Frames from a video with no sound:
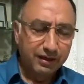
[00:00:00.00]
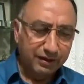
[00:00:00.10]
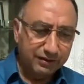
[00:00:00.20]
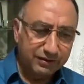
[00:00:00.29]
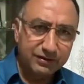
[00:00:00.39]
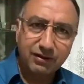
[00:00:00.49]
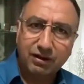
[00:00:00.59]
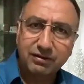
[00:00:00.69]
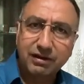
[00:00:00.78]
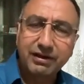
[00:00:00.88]
E, siz
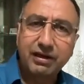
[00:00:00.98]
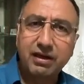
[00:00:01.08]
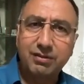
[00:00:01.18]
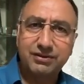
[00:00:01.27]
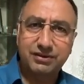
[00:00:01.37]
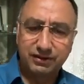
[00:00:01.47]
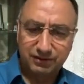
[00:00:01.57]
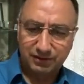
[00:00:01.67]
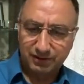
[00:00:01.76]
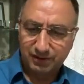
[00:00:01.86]
hatları
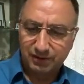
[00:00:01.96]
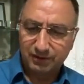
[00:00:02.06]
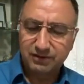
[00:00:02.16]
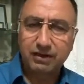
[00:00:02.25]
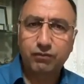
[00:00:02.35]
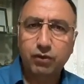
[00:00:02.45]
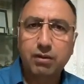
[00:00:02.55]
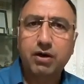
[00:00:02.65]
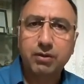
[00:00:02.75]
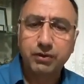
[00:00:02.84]
yenilemezseniz, e,
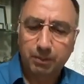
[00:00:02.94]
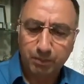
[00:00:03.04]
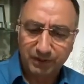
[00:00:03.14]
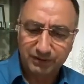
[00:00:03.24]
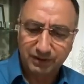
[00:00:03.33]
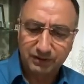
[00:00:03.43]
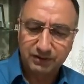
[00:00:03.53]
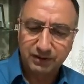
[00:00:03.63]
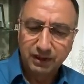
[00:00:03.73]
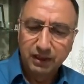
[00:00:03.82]
trafolara bakım yapmazsanız,